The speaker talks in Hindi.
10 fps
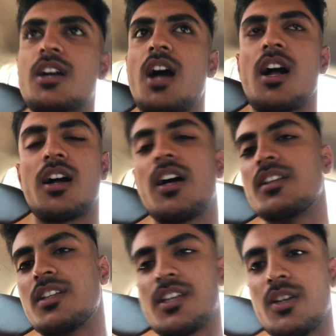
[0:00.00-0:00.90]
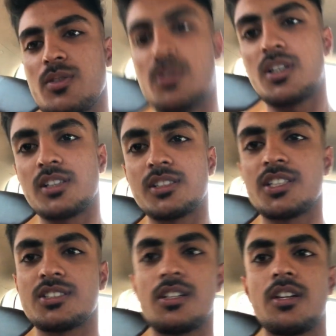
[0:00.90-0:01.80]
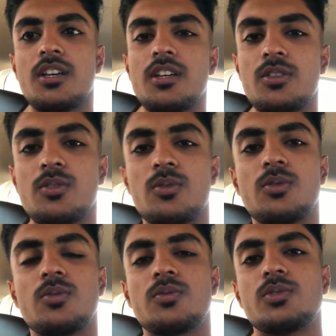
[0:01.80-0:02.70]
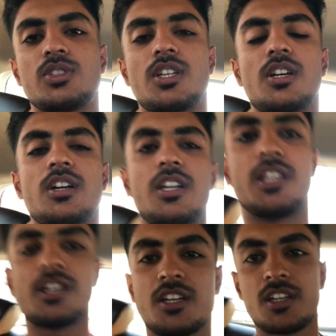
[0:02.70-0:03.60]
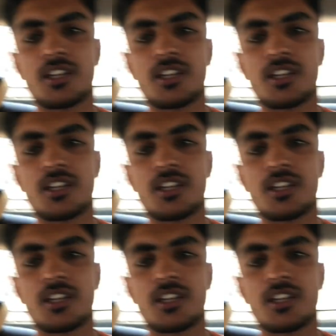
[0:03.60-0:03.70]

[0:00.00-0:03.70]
काका थे उनका स्टेशनरी है तो उसकी खरीदी करने